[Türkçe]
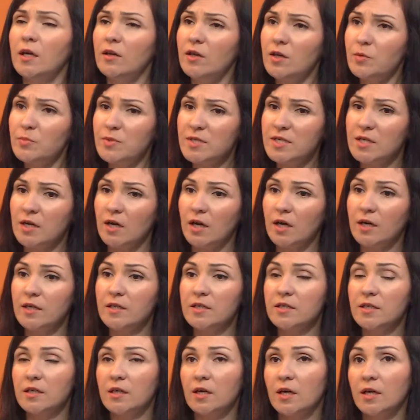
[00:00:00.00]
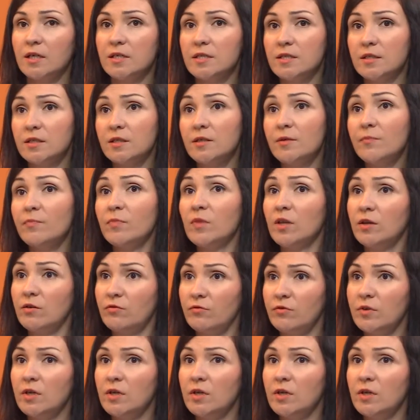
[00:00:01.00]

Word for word: hepsi ayrı ayrı e,